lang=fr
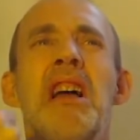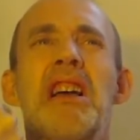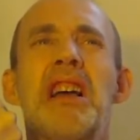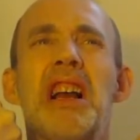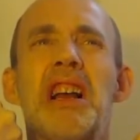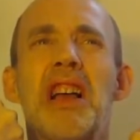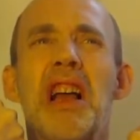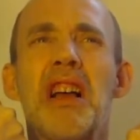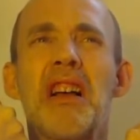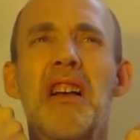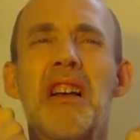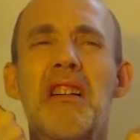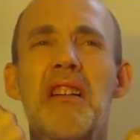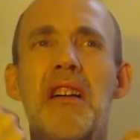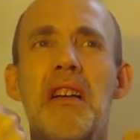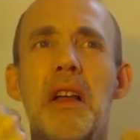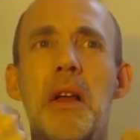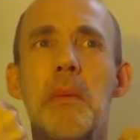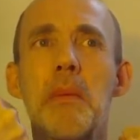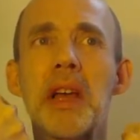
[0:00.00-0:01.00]

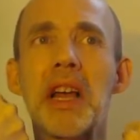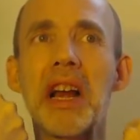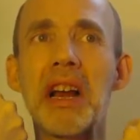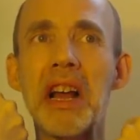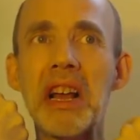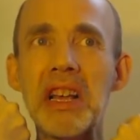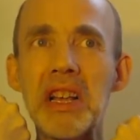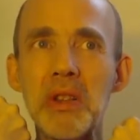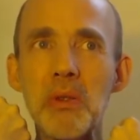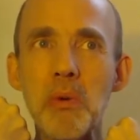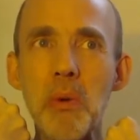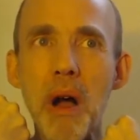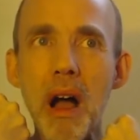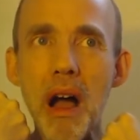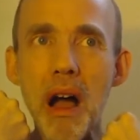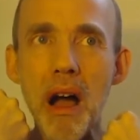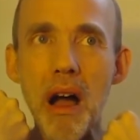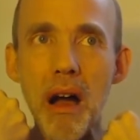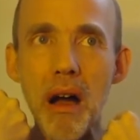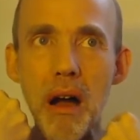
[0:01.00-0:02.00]
quelqu'un, mais quelqu'un qui
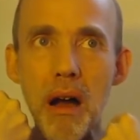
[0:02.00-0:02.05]
doit